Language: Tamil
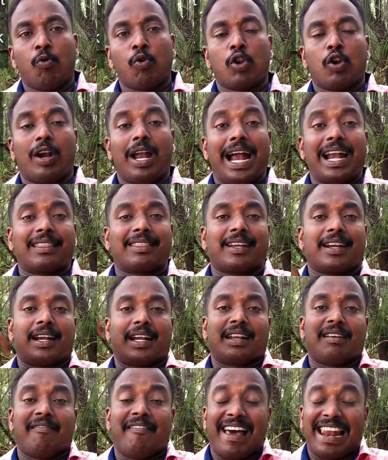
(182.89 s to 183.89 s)
உங்களோட அடுத்த
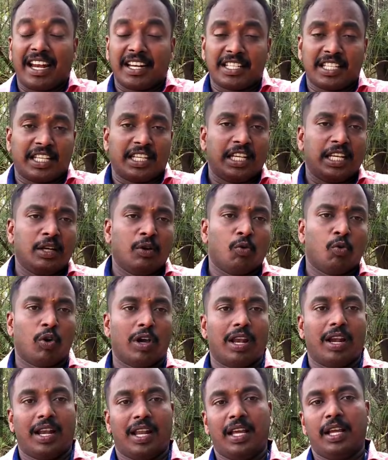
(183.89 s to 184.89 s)
கட்ட வளர்ச்சிக்கு
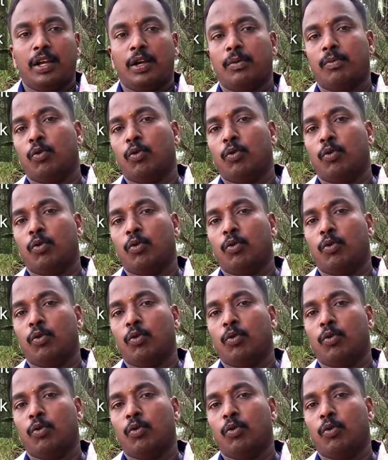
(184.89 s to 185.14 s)
உங்களால்